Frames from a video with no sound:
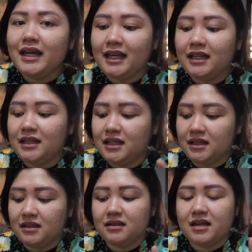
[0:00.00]

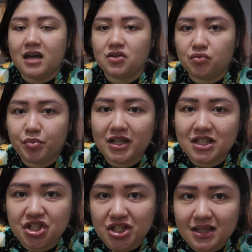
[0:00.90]
Henlin. Kaya, super
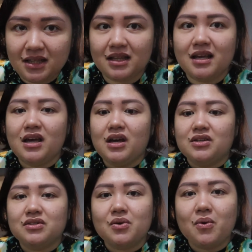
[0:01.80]
legit.
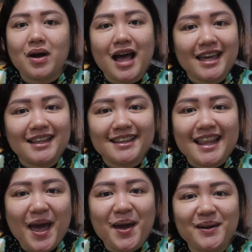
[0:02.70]
So, kain na
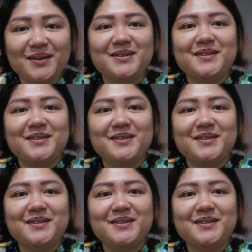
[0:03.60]
tayo!